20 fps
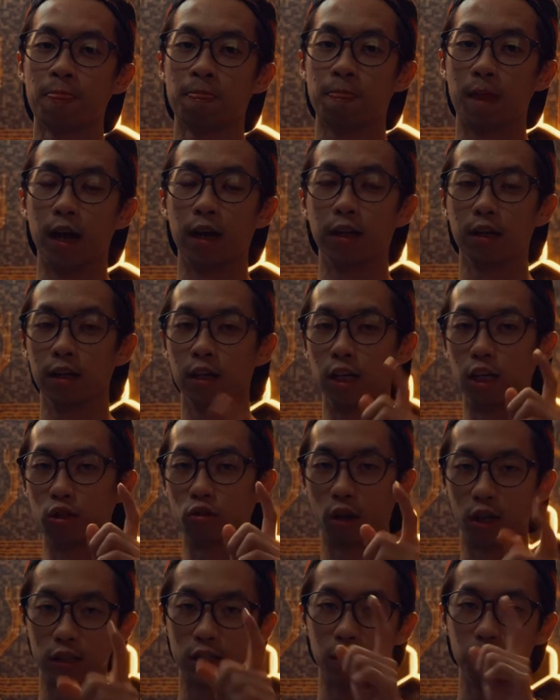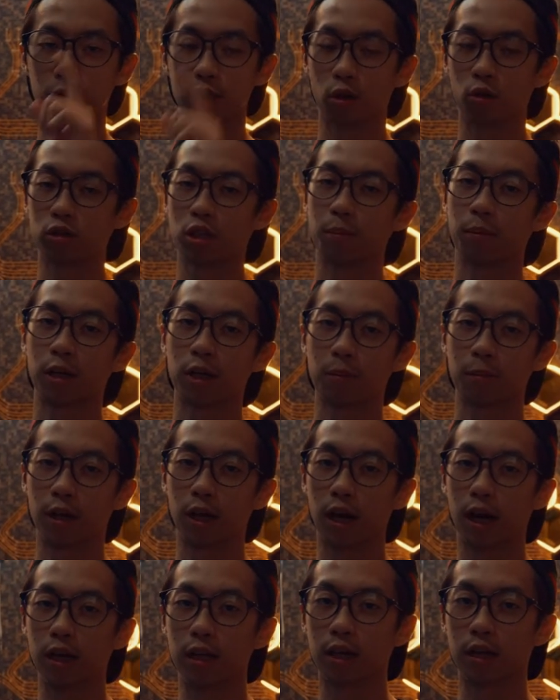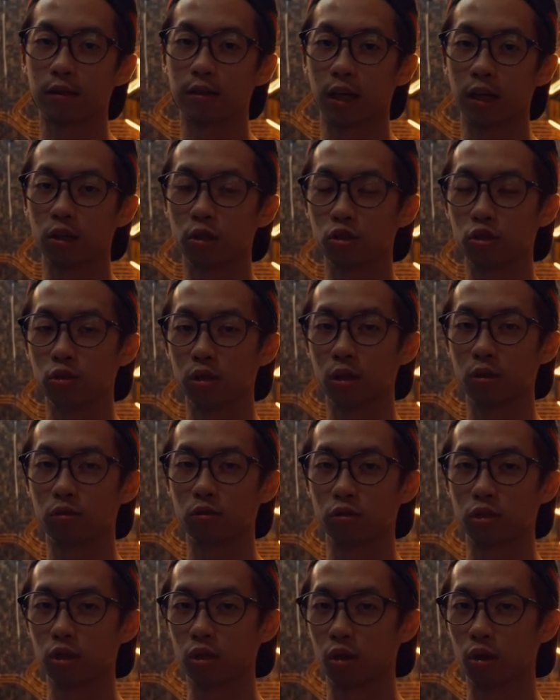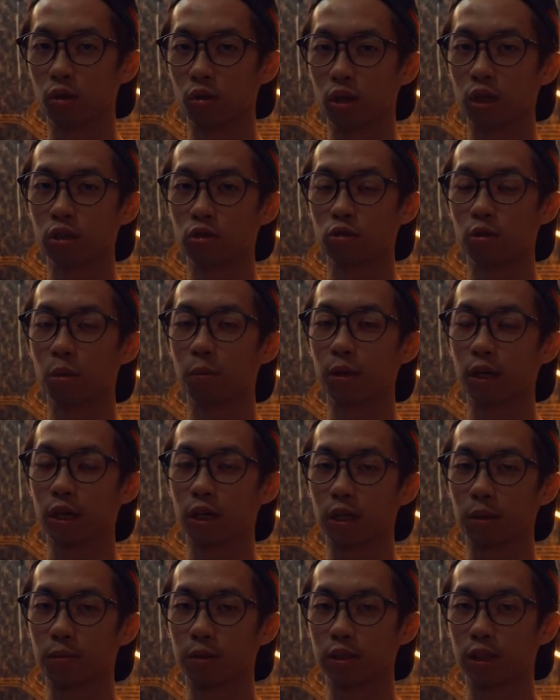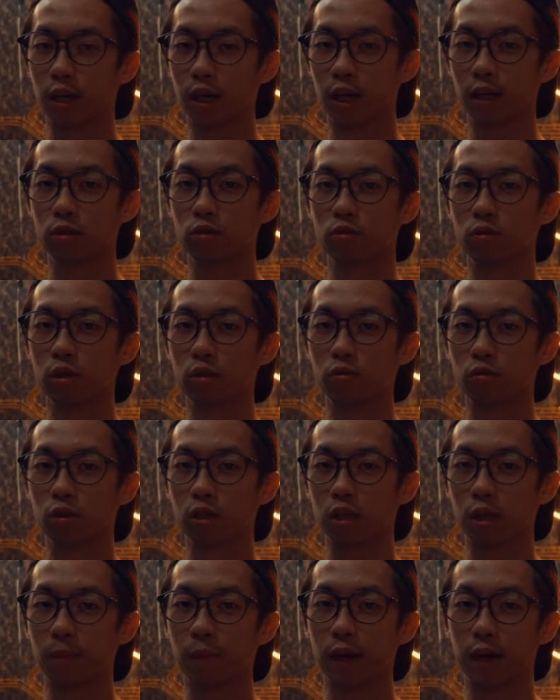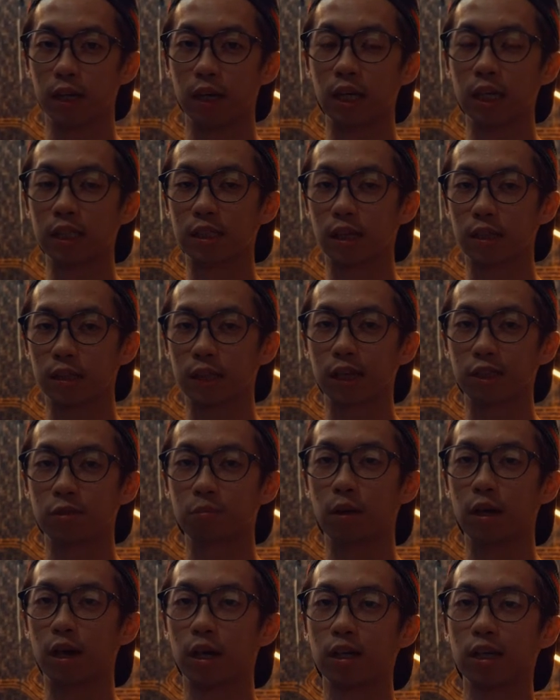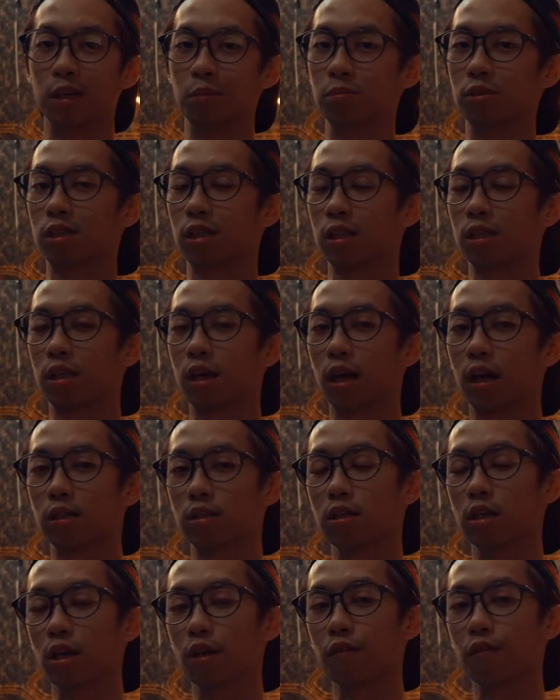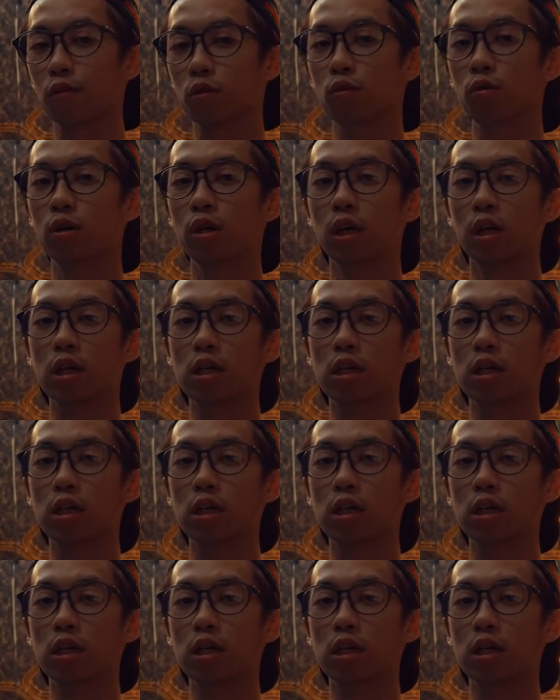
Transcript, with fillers: Nah, itu aja yang bisa gue sampaikan kepada kalian. Thank you juga untuk Sinologi yang sudah memberikan kepercayaan juga untuk kita pakai dan kita tes barangnya dan bisa kita kasih review